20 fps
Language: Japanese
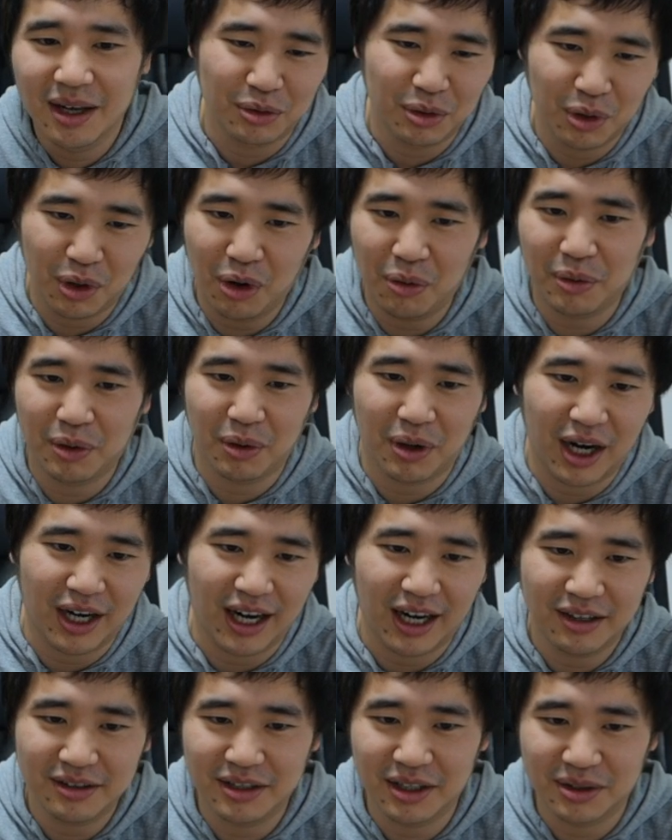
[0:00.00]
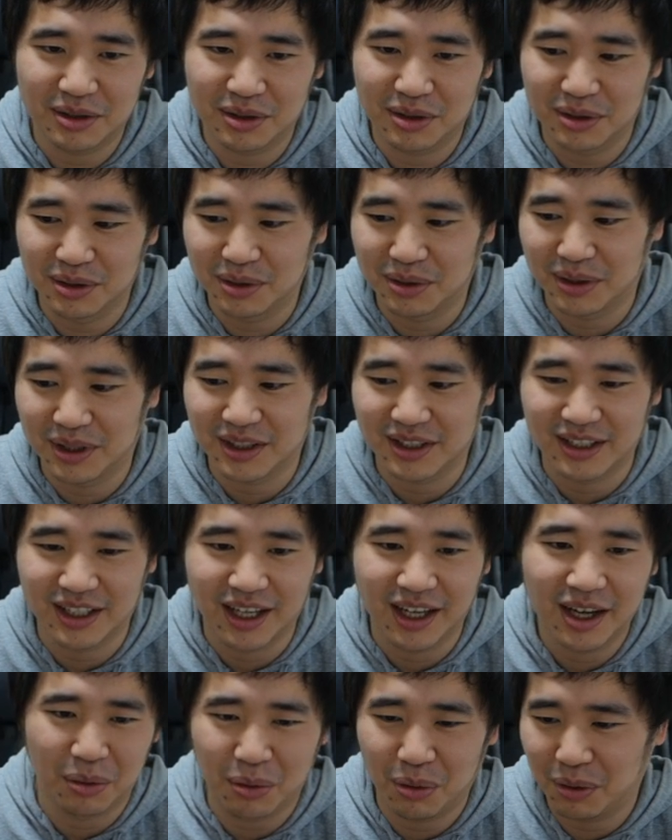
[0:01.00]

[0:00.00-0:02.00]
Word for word: 土曜日とかにアクセスするとですね、